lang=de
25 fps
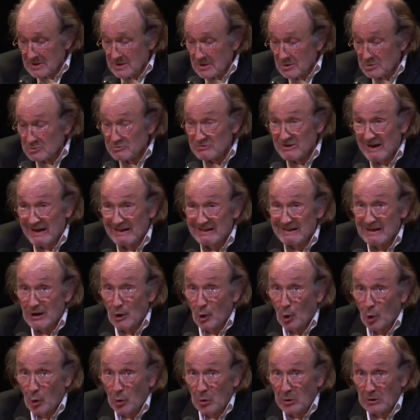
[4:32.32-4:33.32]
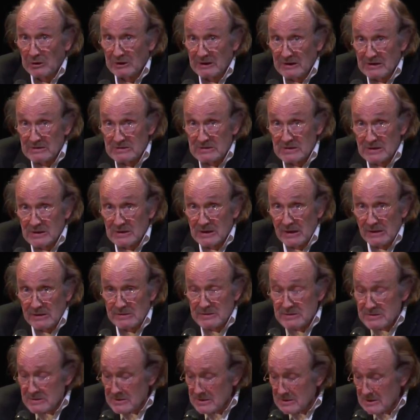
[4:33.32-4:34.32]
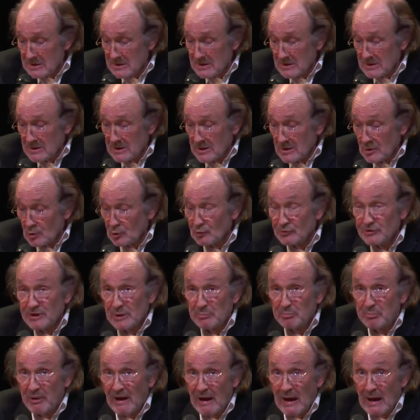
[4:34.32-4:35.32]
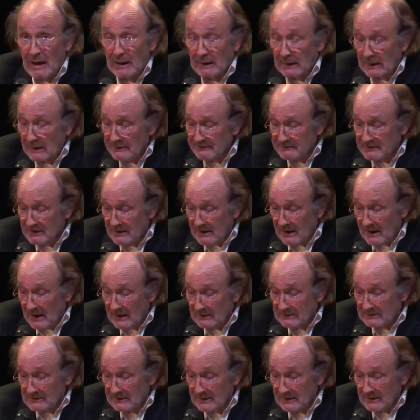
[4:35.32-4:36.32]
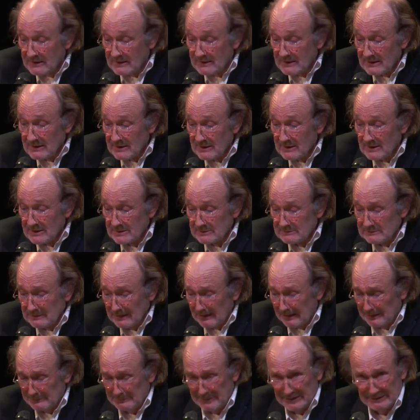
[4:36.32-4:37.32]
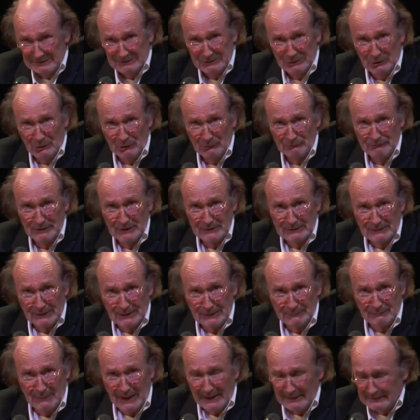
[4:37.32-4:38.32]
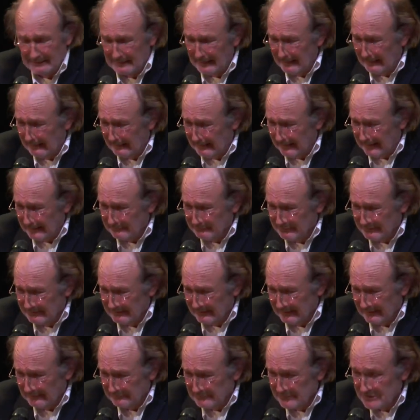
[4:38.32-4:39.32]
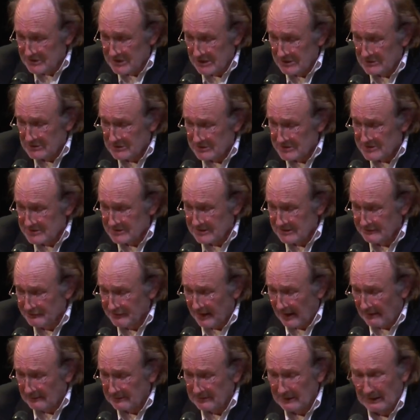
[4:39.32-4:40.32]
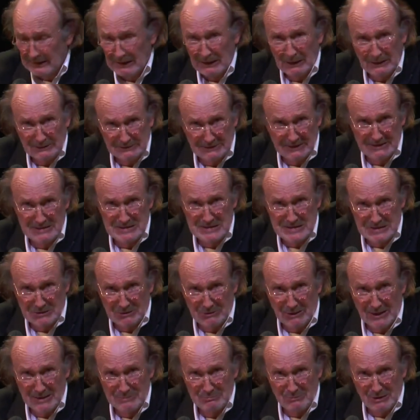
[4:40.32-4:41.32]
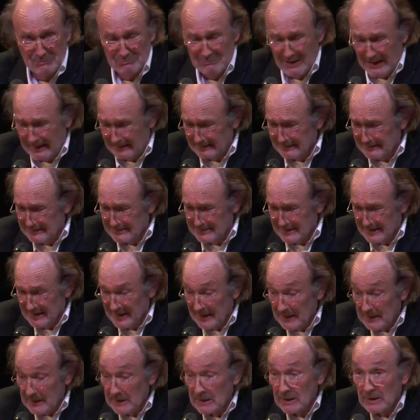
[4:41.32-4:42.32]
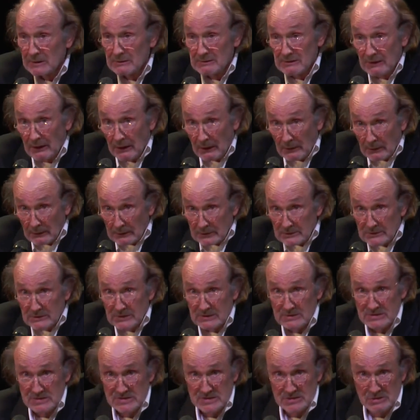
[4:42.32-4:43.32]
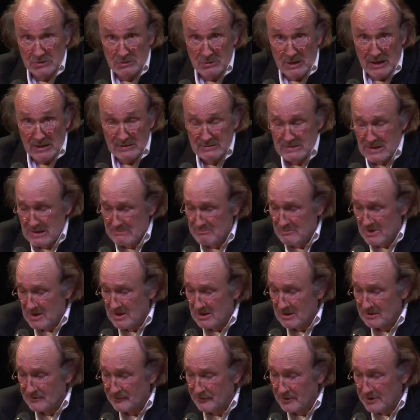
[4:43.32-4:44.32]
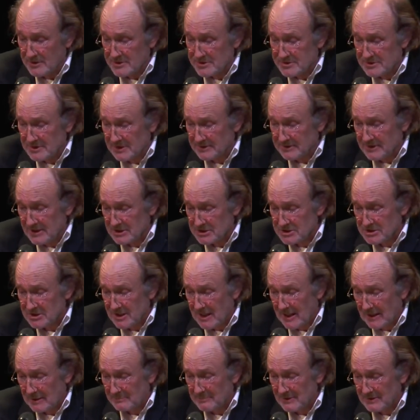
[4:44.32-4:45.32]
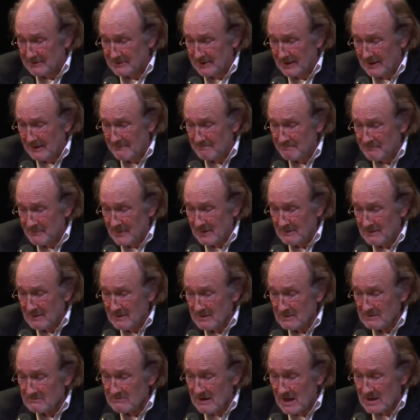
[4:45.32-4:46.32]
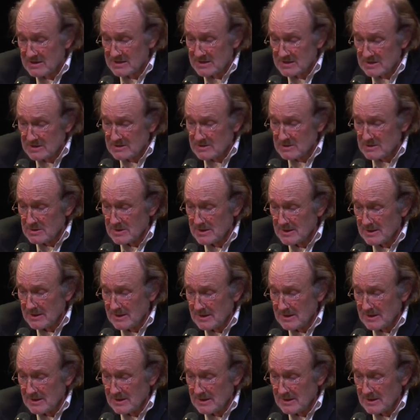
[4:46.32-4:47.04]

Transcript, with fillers: und deine Ohrringeln und die Perlenkette. Aber Dovidel, mein Geliebter, schluchzt die Frau, gerade in so einem Moment, gerade in so einem, flüstert der Sterbende. Weißt du,